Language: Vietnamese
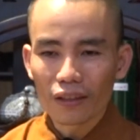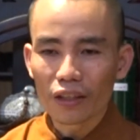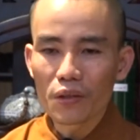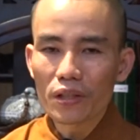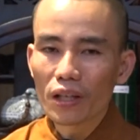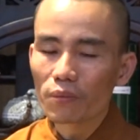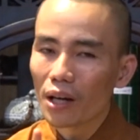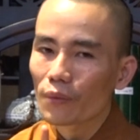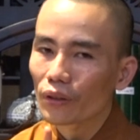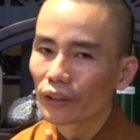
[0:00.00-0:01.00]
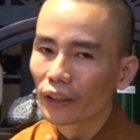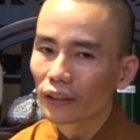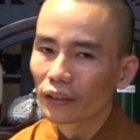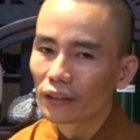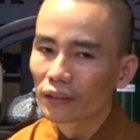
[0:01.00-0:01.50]
thì nếu ta không có một người ta
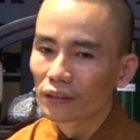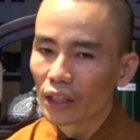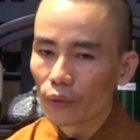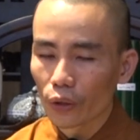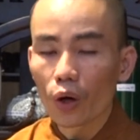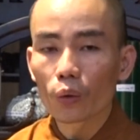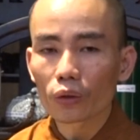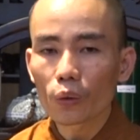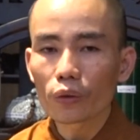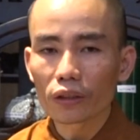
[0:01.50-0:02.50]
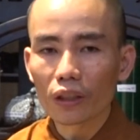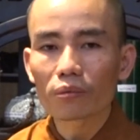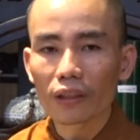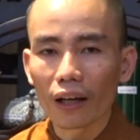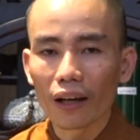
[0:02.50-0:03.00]
thương theo kiểu hôn thú được
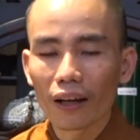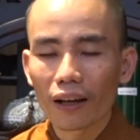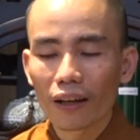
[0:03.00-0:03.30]
công nhận,